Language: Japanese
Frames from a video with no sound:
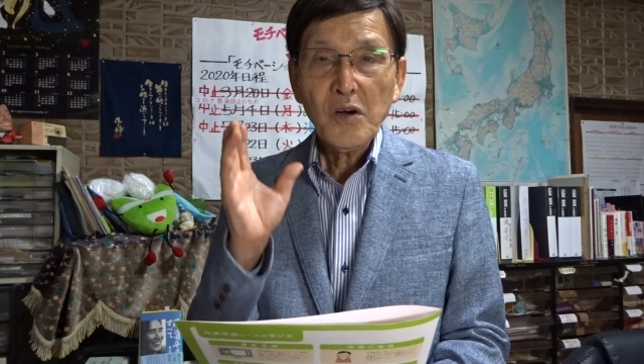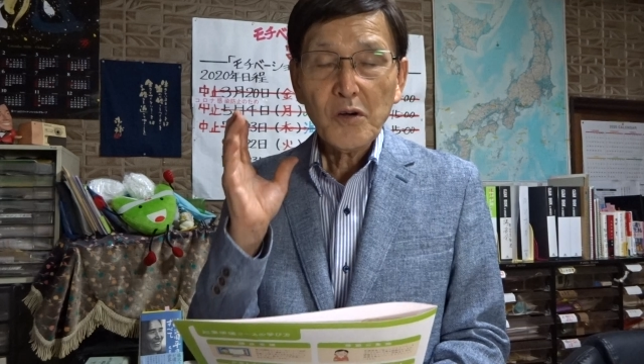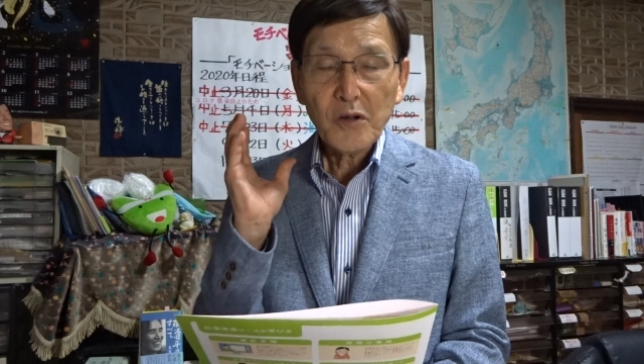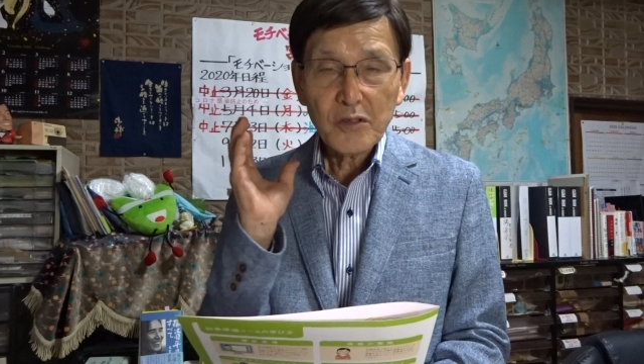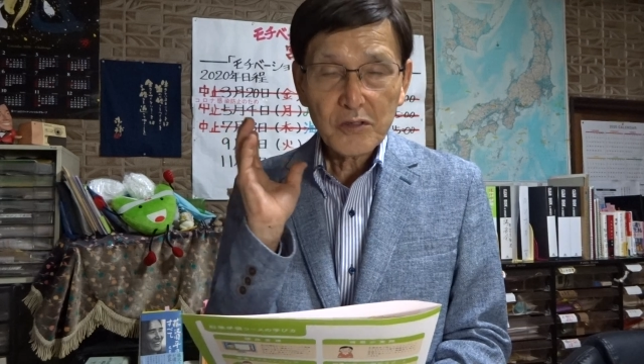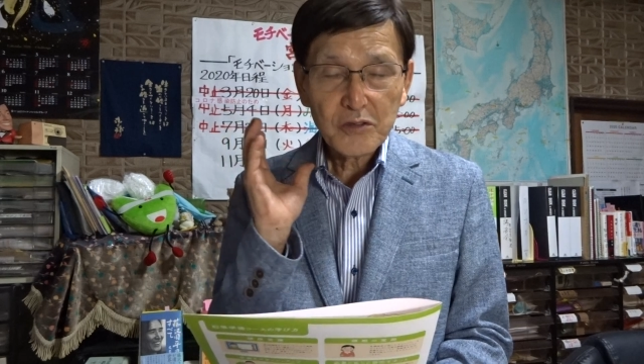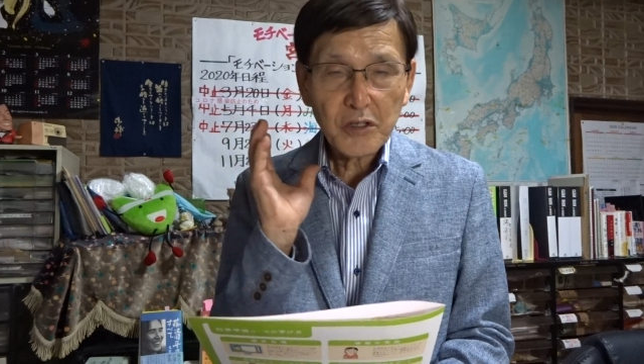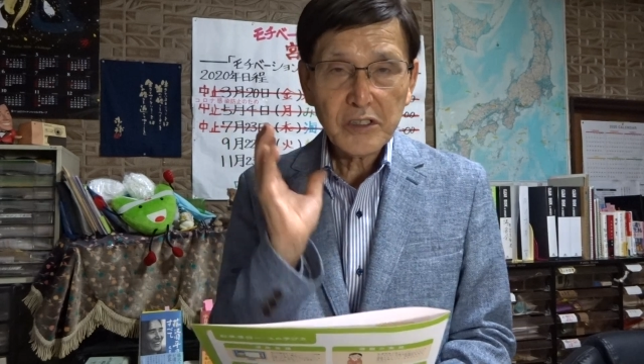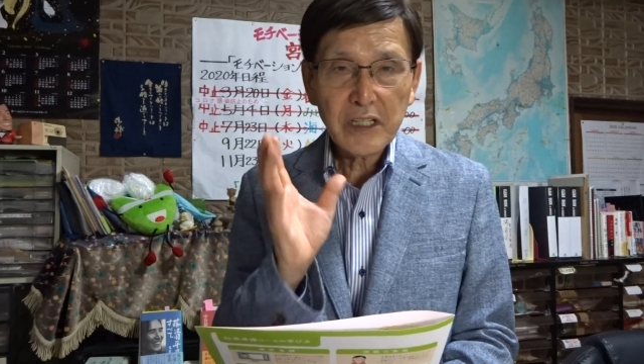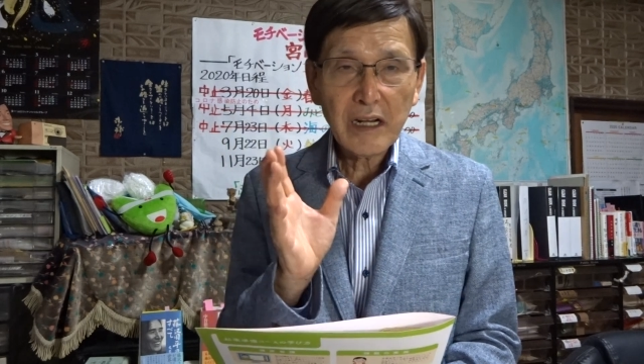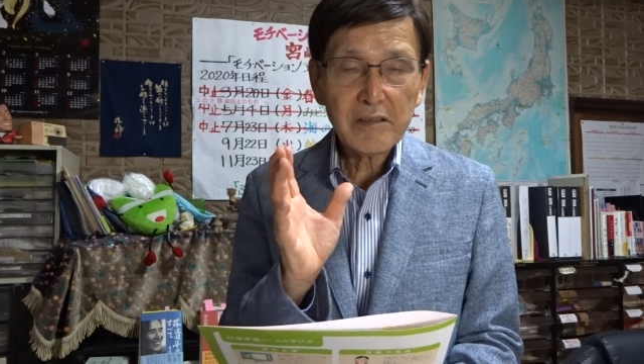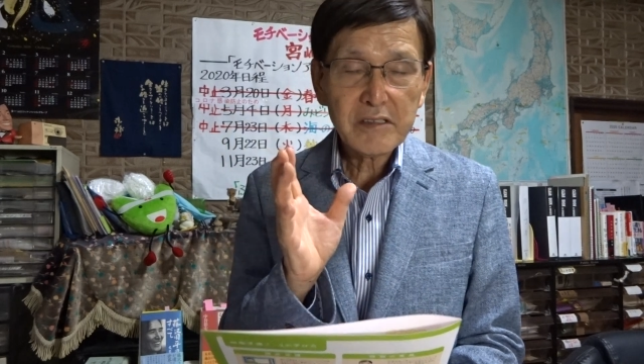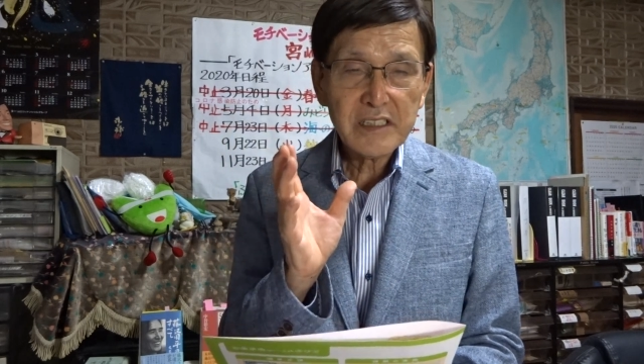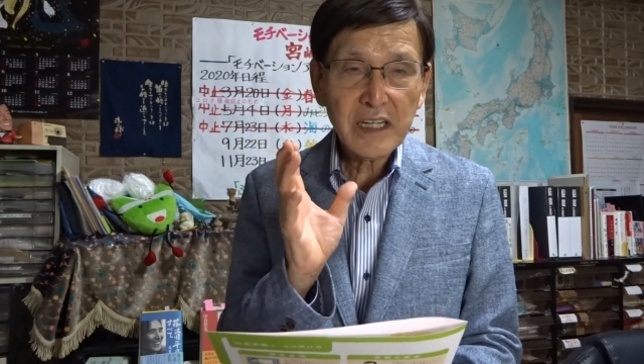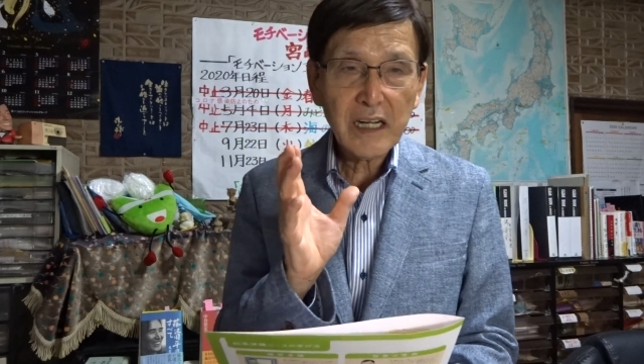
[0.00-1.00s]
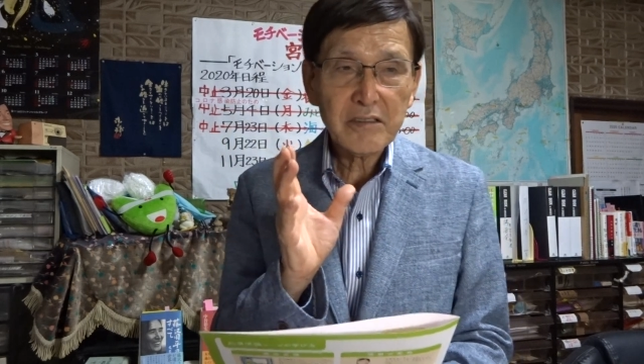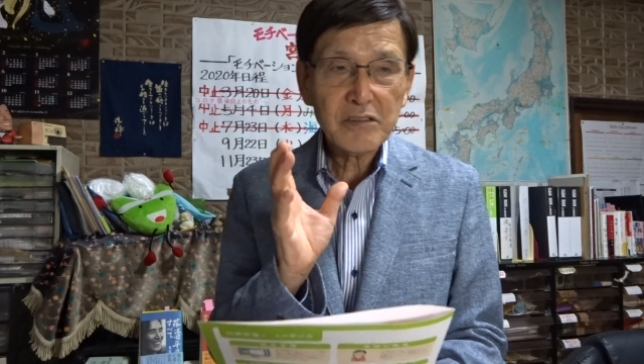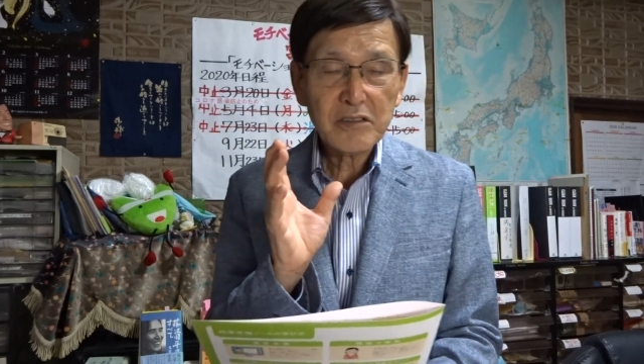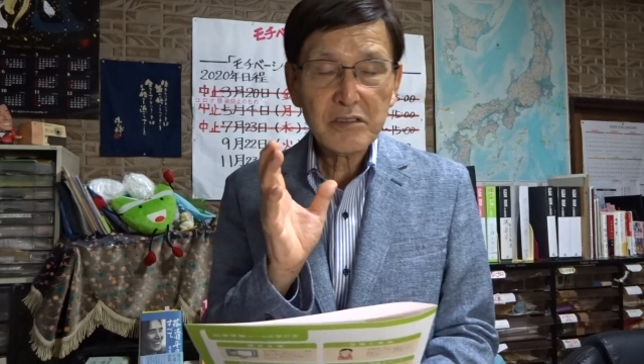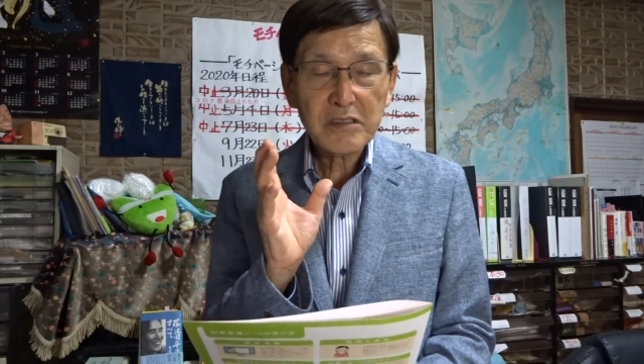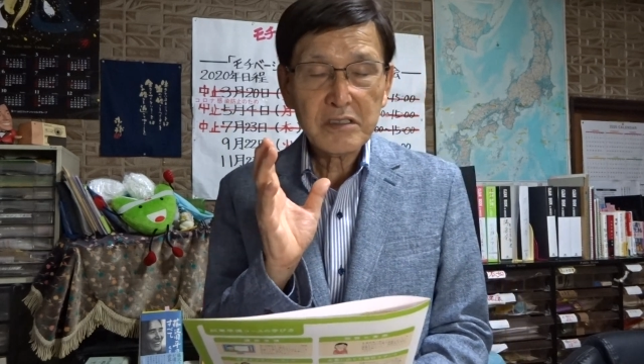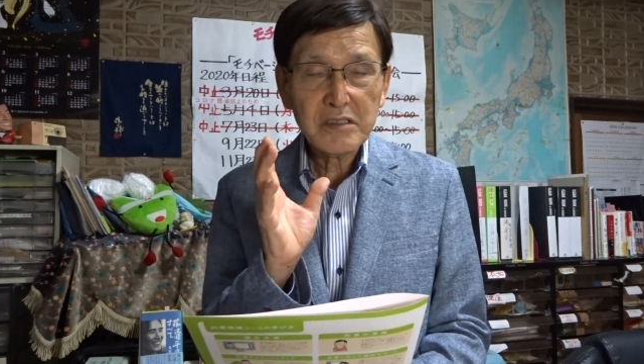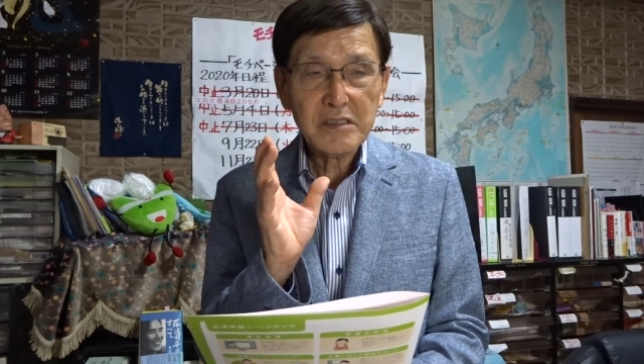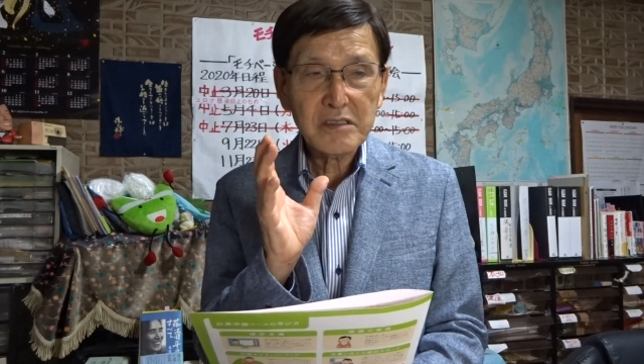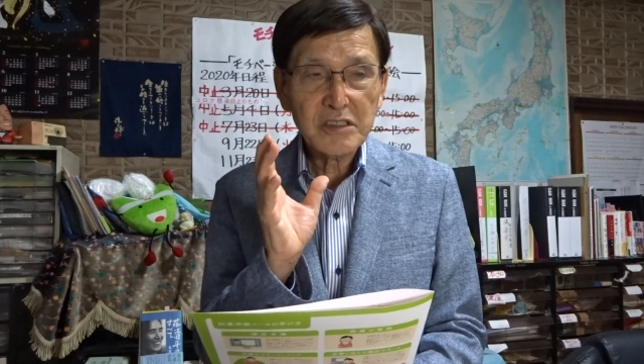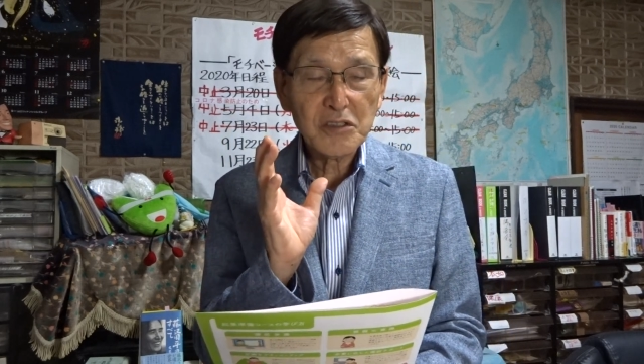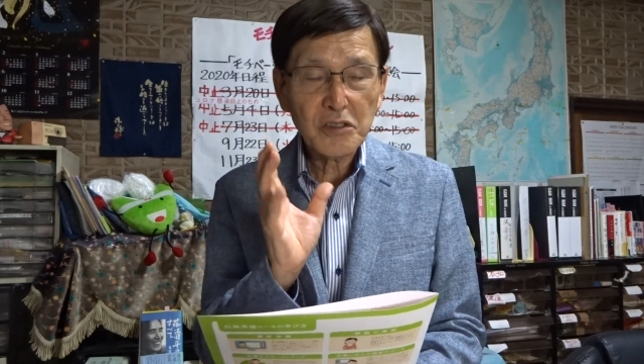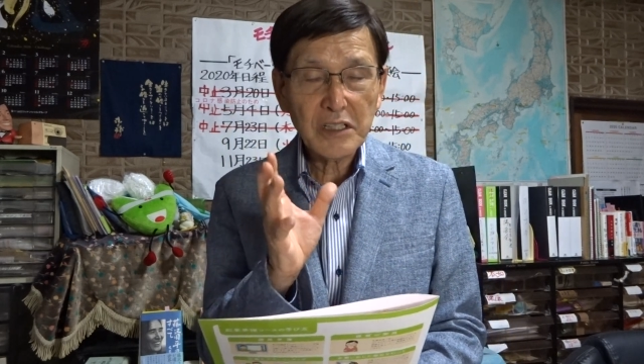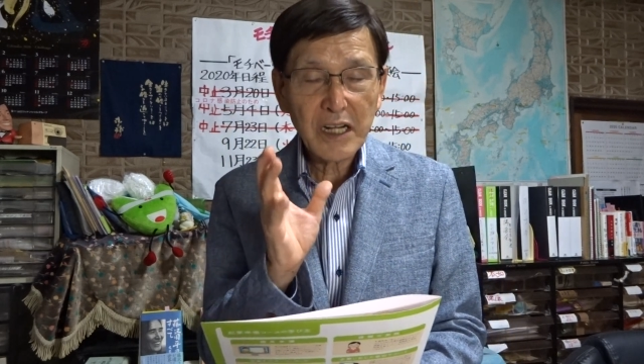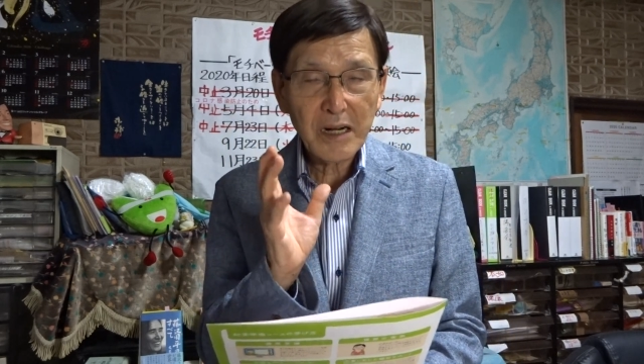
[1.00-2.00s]
本当にやる気がある
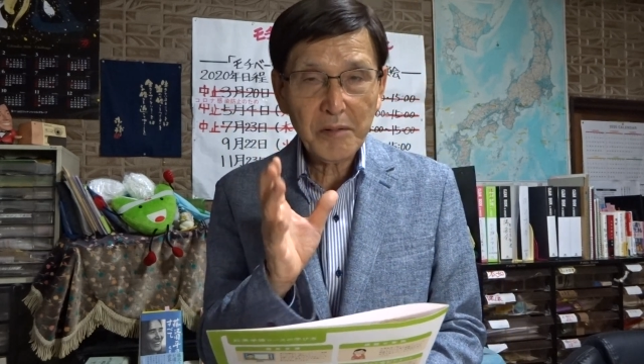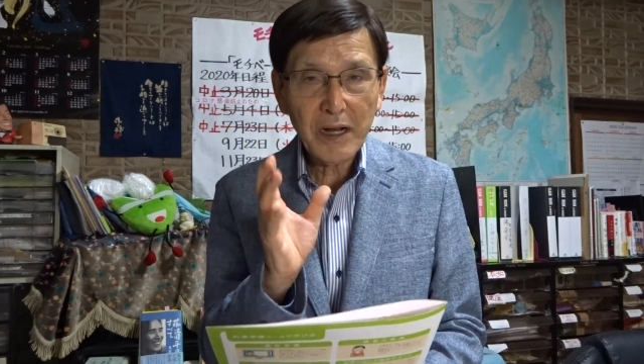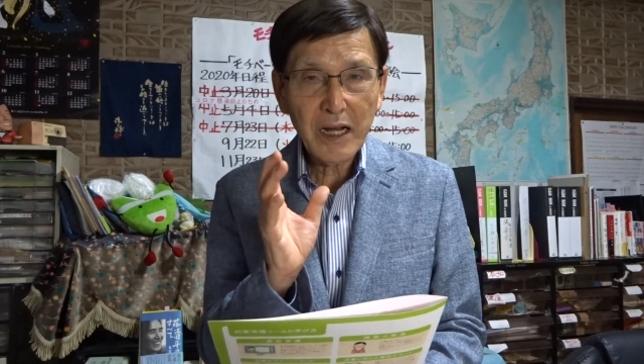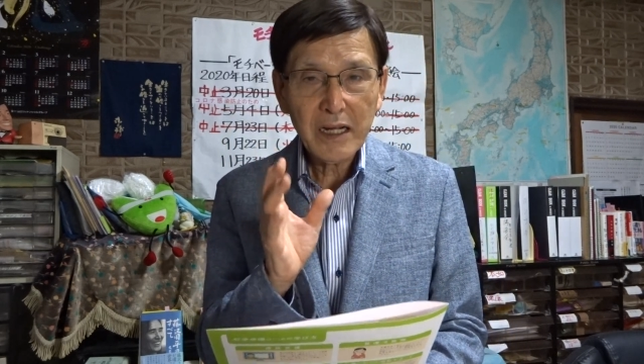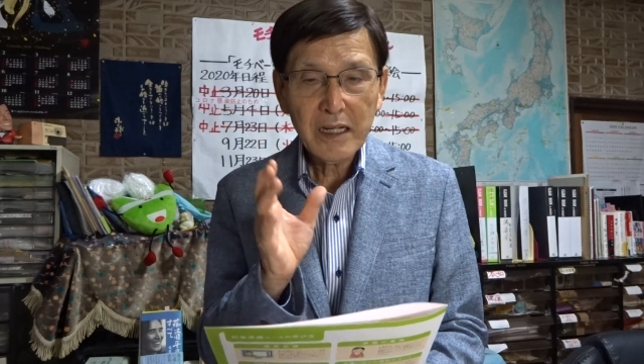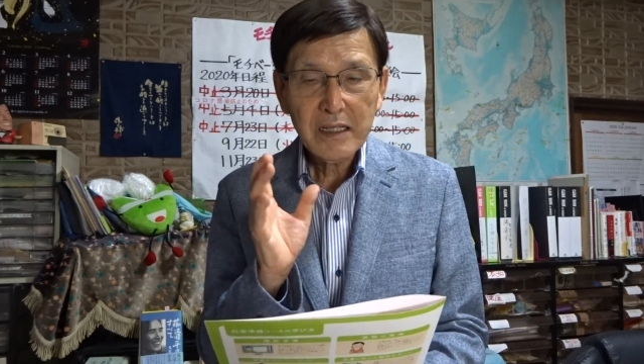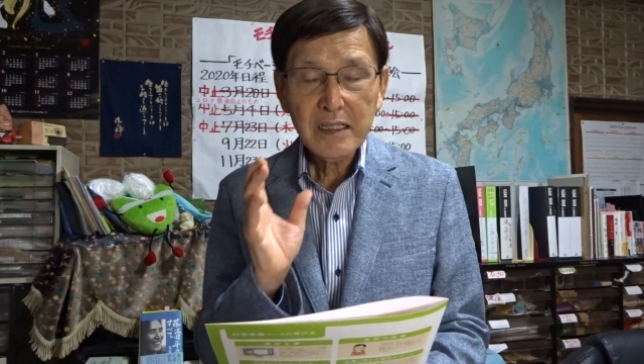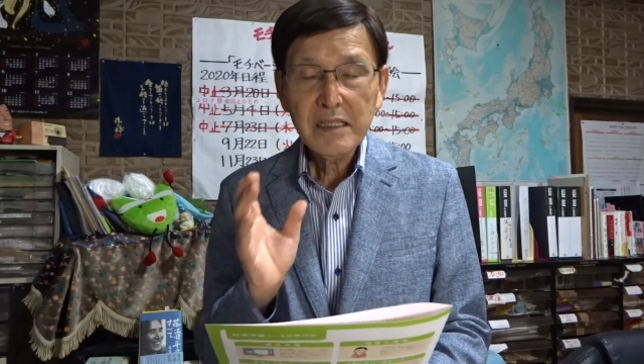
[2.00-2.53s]
人ならば